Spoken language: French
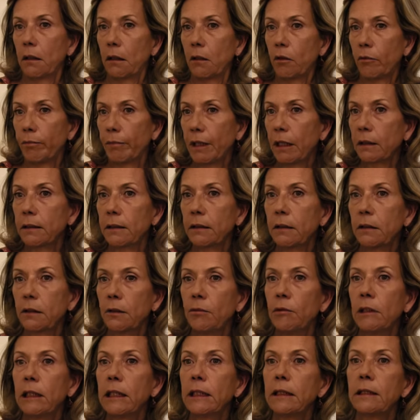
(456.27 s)
en
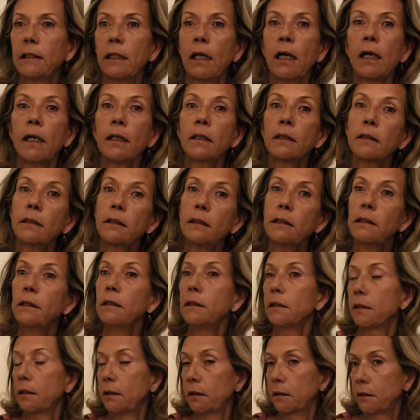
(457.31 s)
particulier qui a
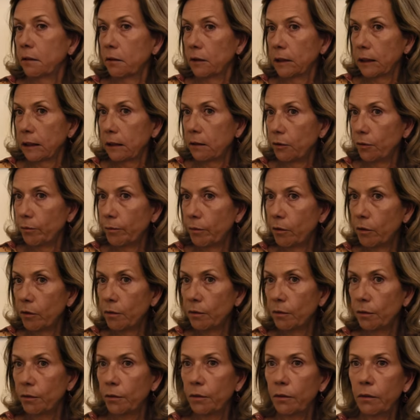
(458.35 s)
arrêté un
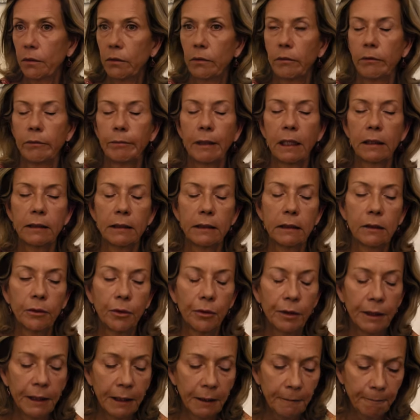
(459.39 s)
enseignement
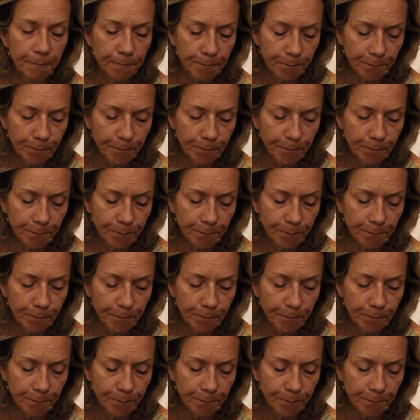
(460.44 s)
particulier.